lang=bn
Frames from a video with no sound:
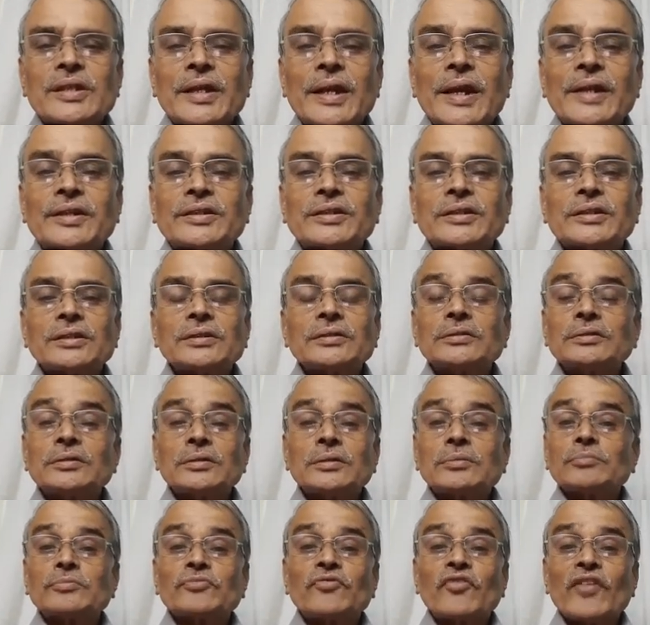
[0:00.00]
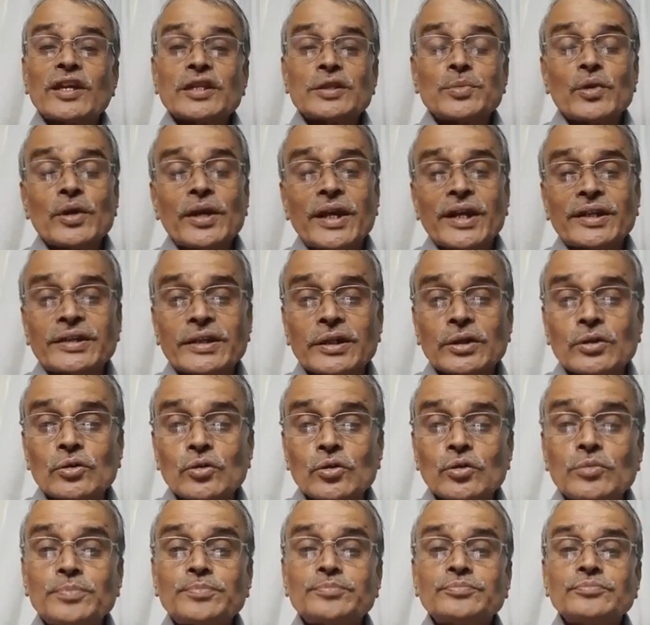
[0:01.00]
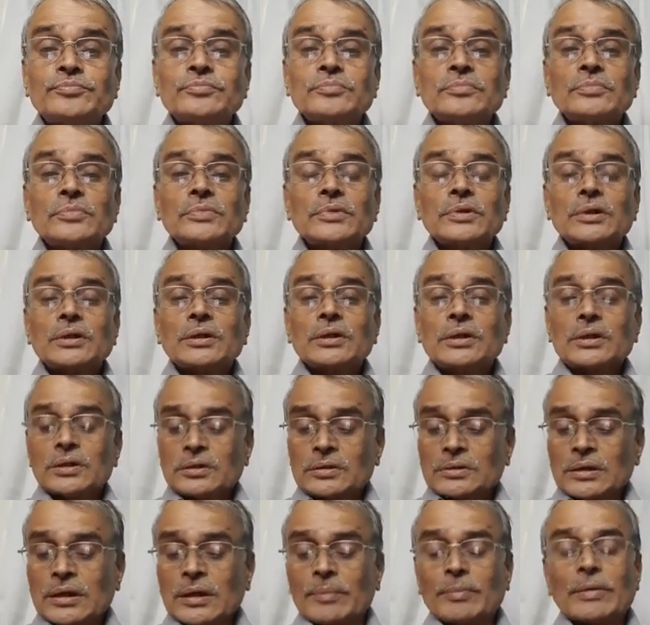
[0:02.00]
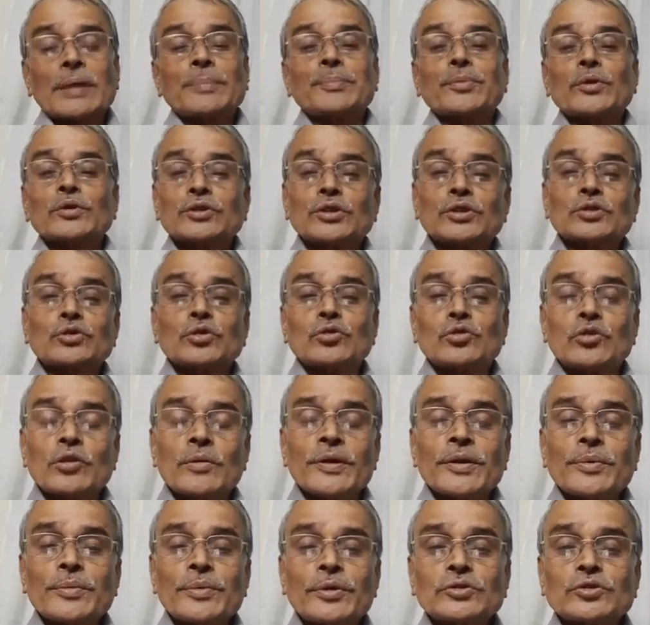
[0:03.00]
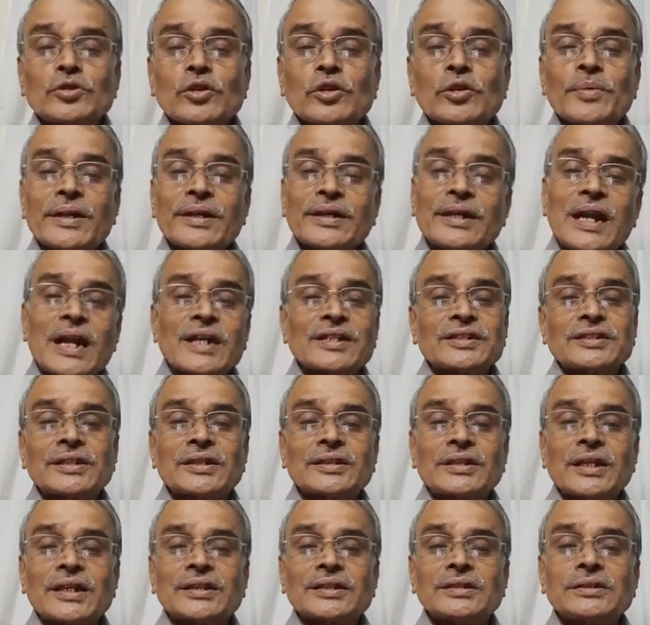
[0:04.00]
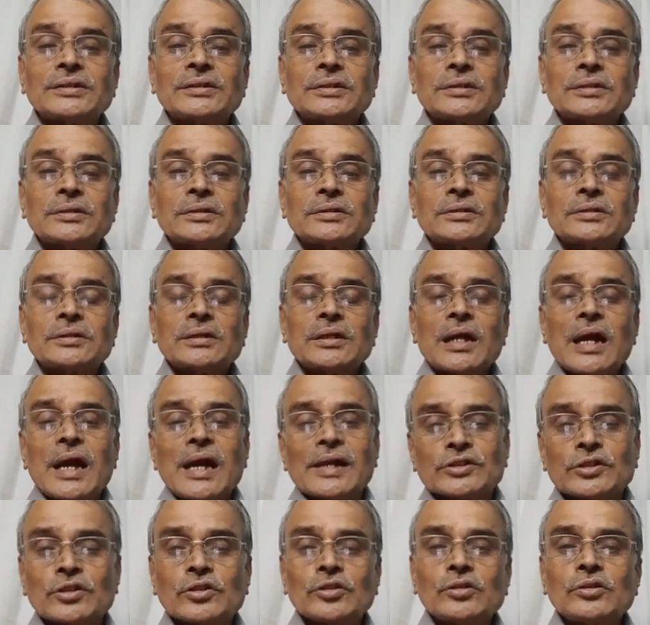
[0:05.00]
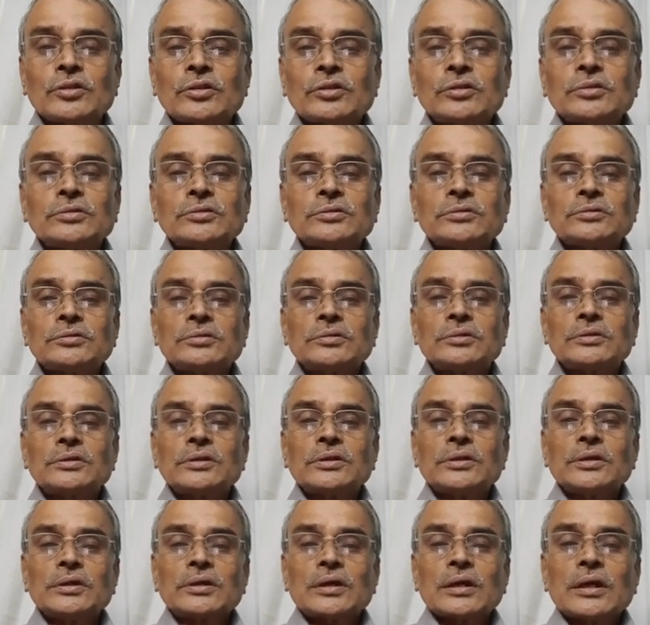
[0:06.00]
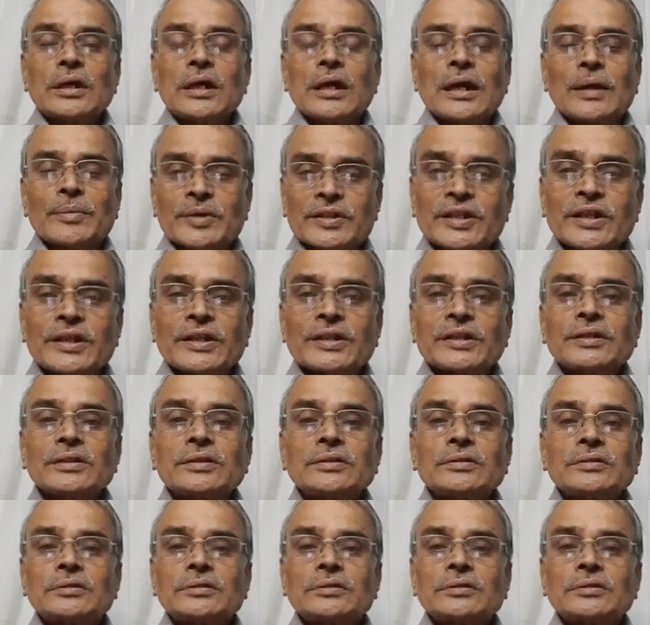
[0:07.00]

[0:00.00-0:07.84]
এর একটি ফেসবুকের একটি গ্রুপ আমরা প্রতি শুক্রবার এবং শনিবার ক্লাস নিয়ে থাকি আজকেও আমাদের